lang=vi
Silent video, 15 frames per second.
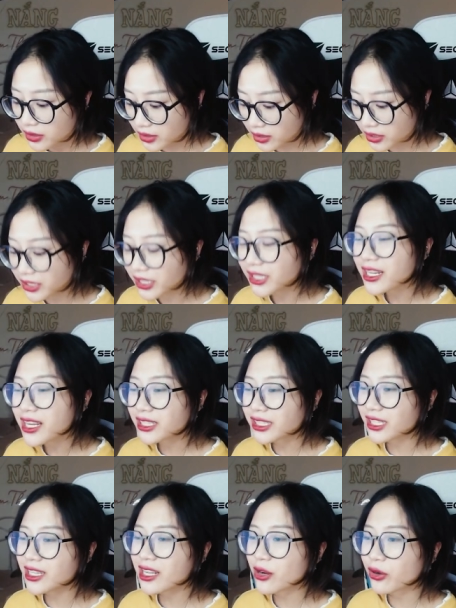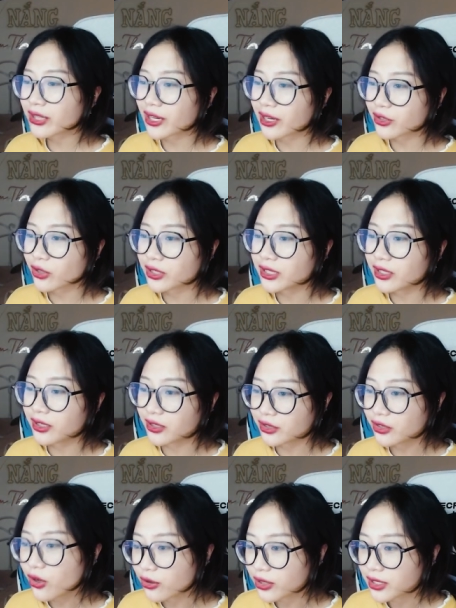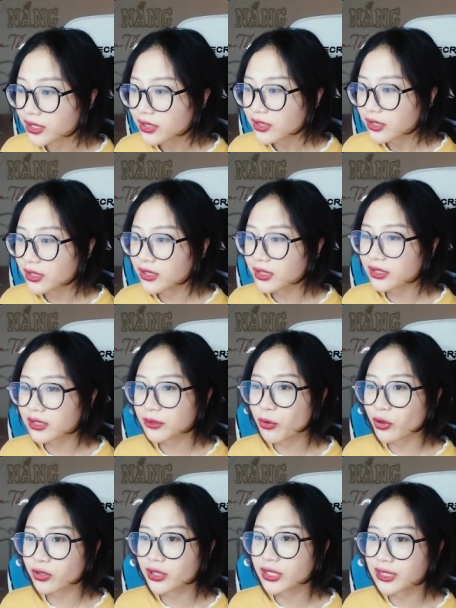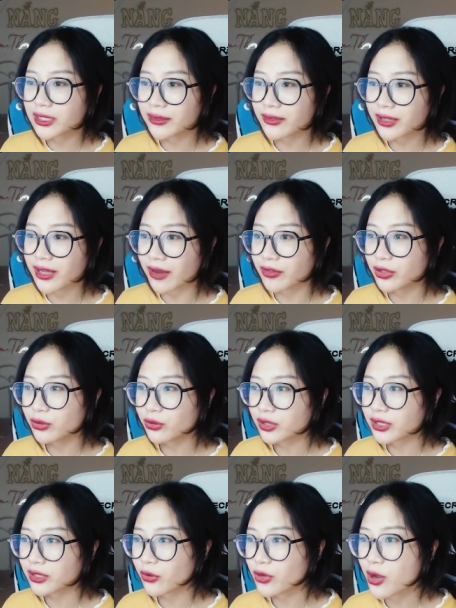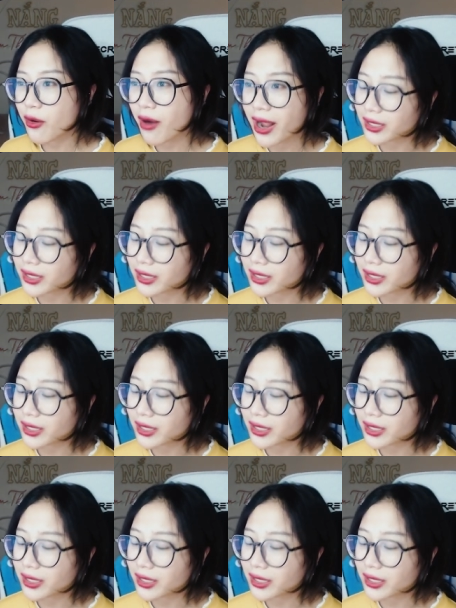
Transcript: thì chị, chị, chị nghĩ là có thể là do chị lớn rồi thì thì bọn thì chị với cả ví dụ chị có yêu ai